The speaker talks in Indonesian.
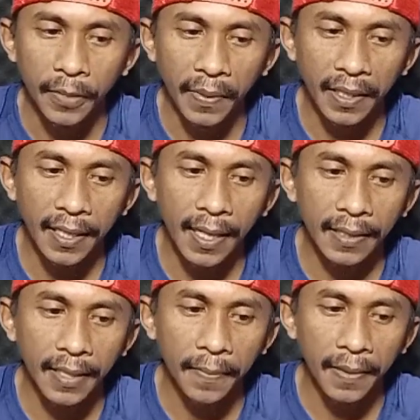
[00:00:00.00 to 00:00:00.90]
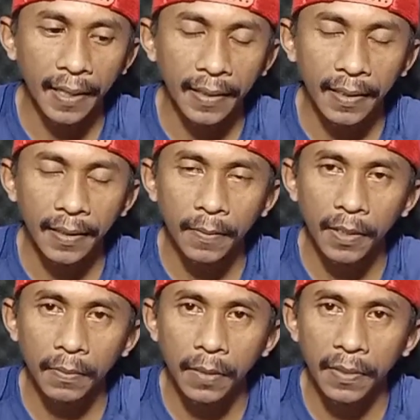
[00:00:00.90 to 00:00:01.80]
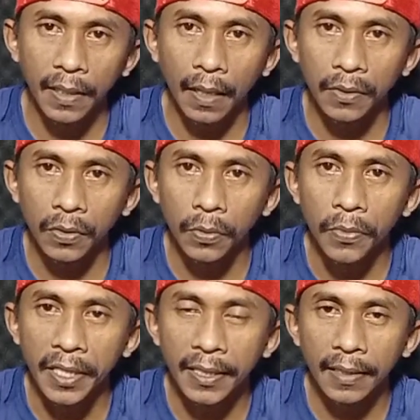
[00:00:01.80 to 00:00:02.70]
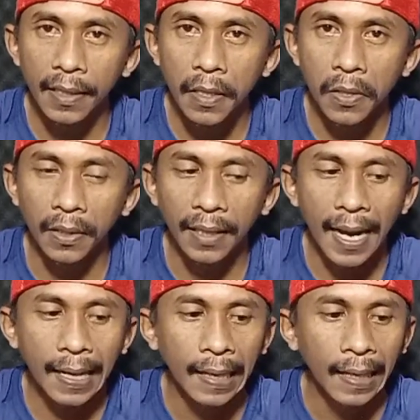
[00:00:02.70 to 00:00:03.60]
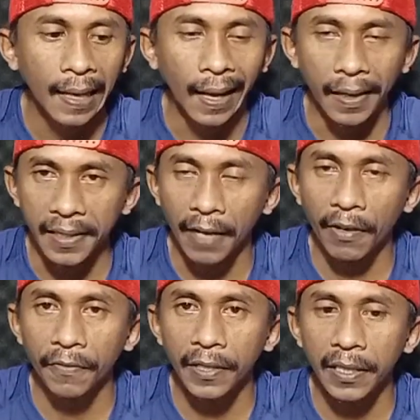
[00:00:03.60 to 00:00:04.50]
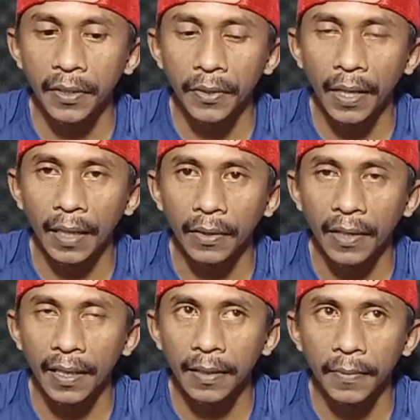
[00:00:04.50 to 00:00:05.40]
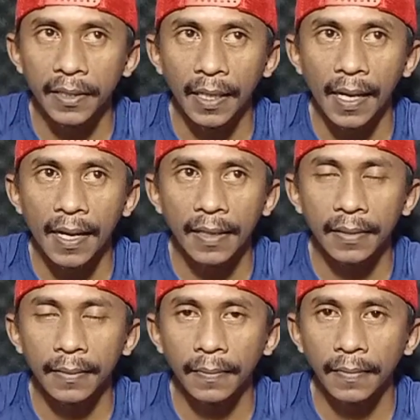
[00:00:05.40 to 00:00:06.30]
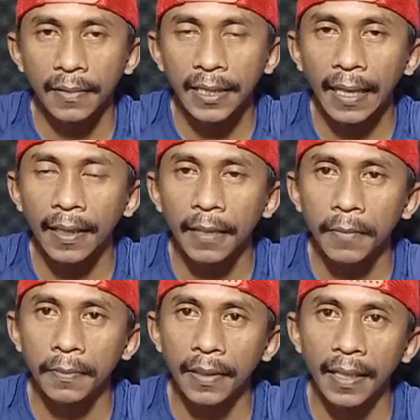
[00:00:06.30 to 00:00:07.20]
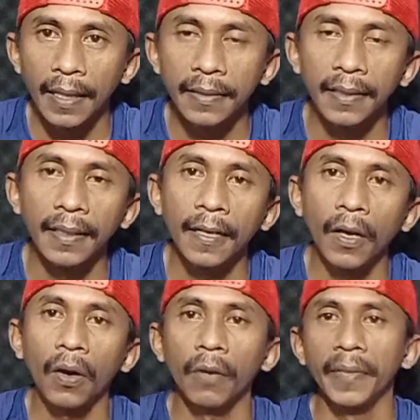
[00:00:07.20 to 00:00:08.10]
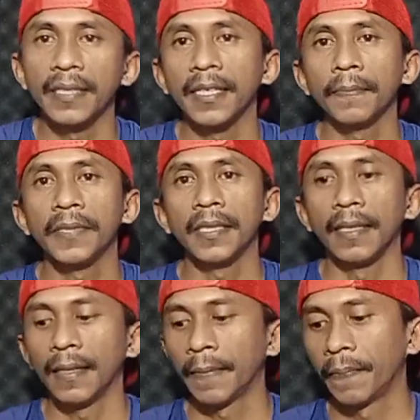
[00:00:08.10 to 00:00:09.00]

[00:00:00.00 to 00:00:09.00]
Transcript: seperti yang saya bilang tadi teman-teman bisa langsung hubungi saja kontak di awal video atau nanti bisa cek link pembelian di kolom deskripsi